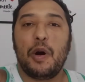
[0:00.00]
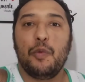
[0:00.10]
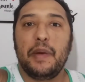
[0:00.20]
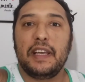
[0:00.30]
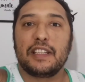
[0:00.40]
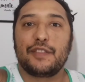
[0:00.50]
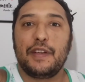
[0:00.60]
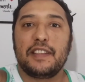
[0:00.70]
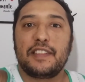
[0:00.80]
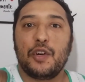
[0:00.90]
Palmeiras
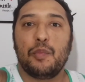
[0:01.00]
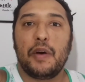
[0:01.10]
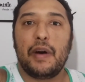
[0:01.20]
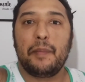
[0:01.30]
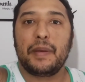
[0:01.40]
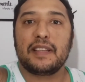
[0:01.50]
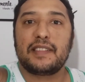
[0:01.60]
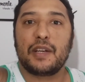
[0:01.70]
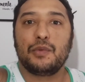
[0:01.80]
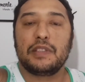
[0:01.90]
venceu o Mauá pela
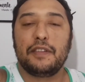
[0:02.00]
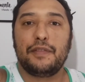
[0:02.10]
segunda